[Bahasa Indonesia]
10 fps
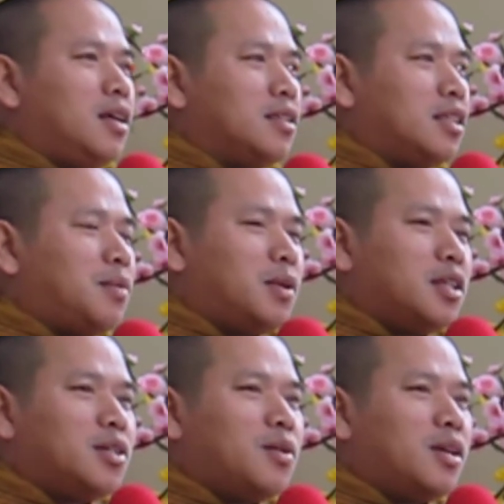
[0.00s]
saya
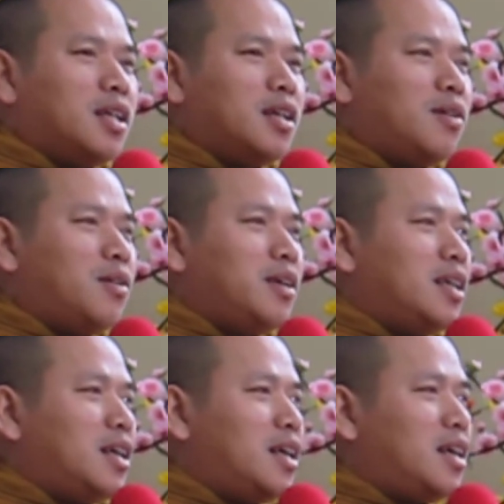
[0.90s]
pergi sekolah ya oh
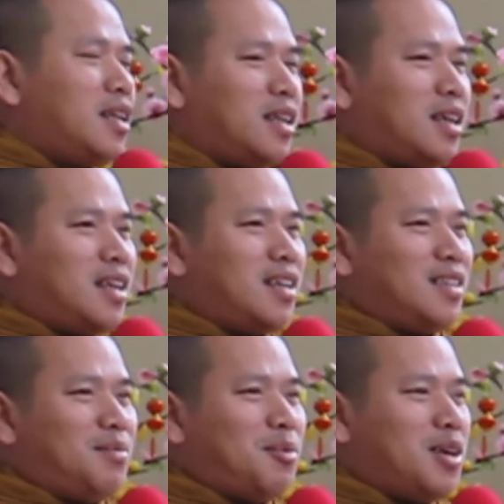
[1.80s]
ya nak
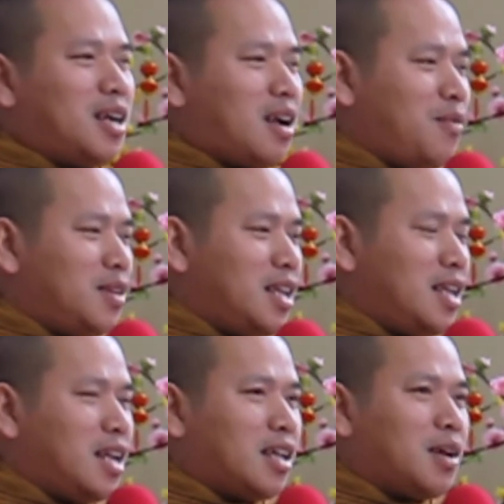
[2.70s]
semoga kamu
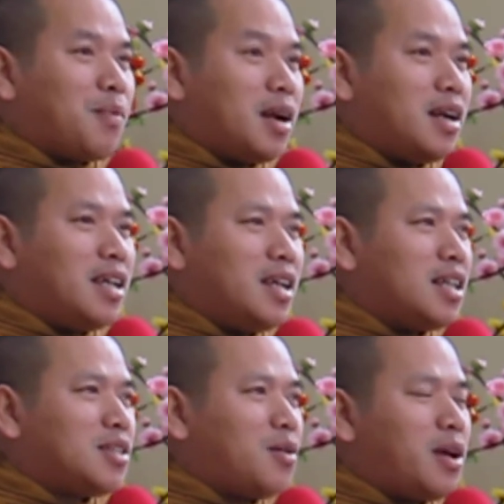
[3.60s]
jadi anak yang pandai
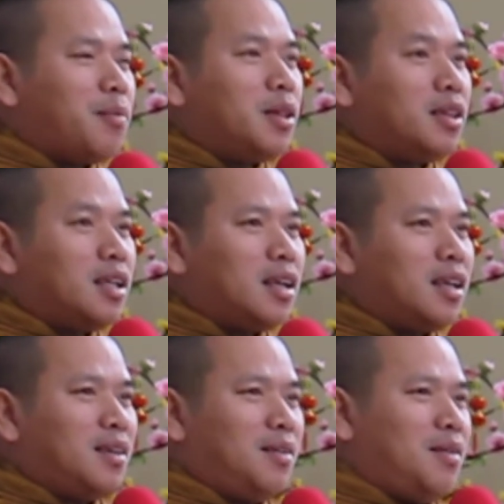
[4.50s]
ya sekolah yang
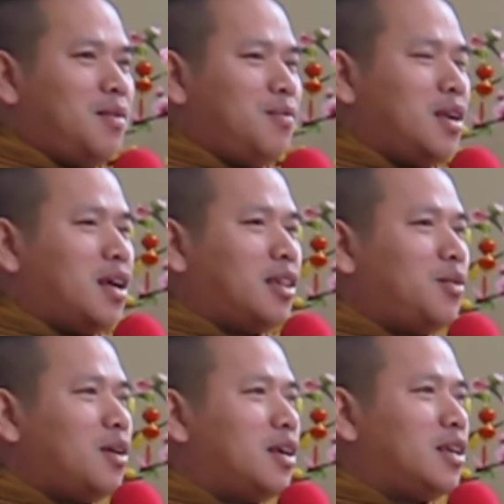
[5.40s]
pinter biar nanti
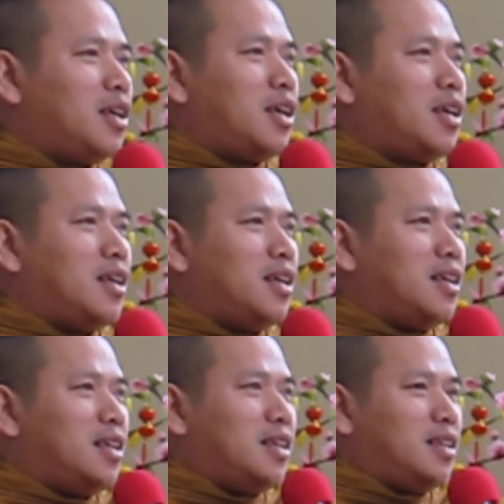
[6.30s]
udah gede
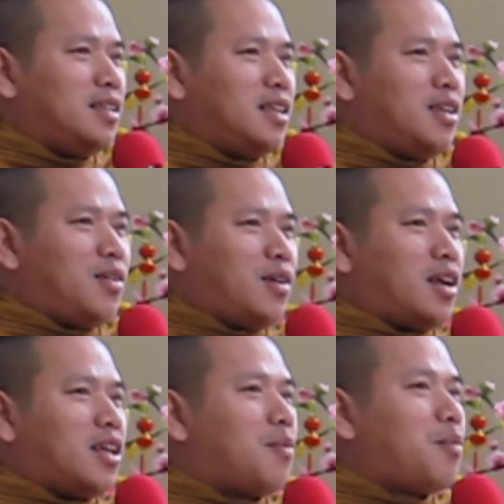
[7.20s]
jadi
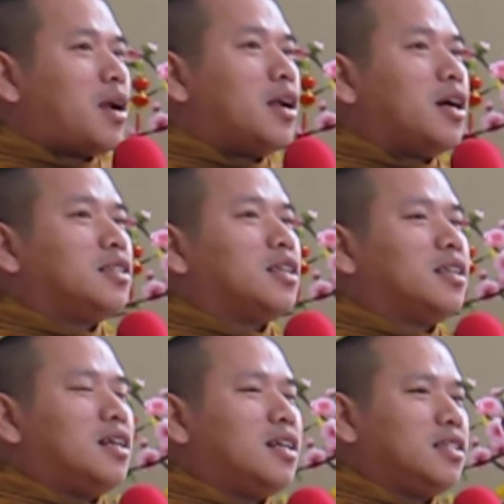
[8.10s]
orang yang pandai
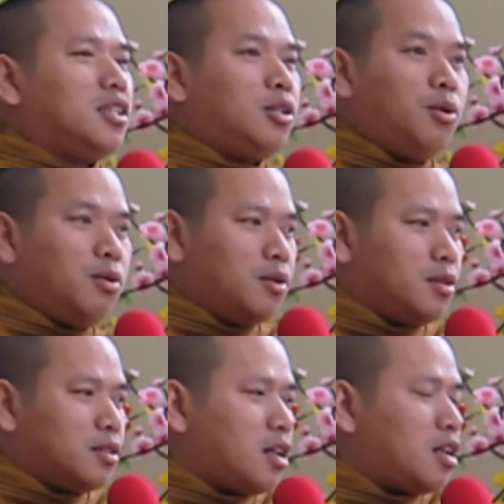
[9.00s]
cerdas itu
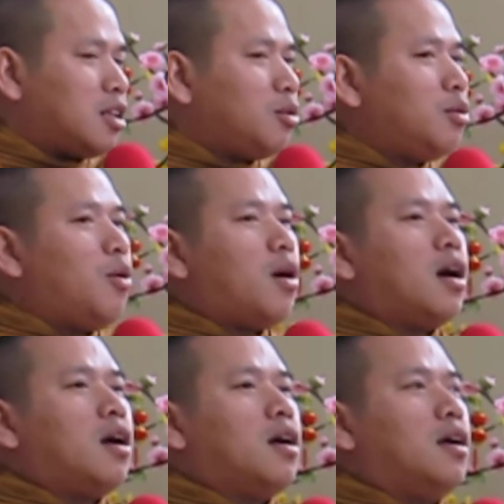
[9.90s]
salah satu
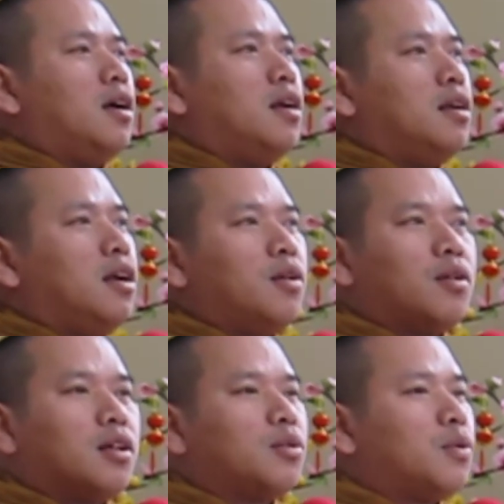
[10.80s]
doa dari
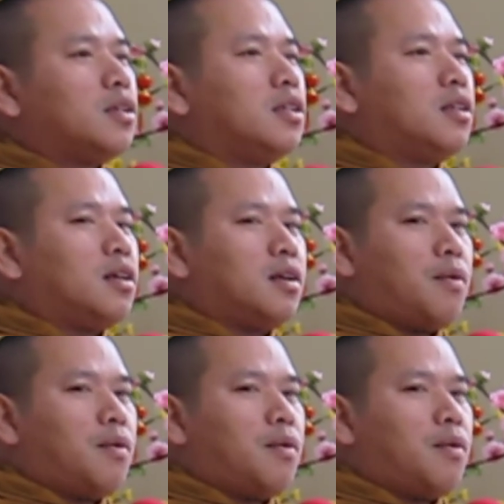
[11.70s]
orang tua kita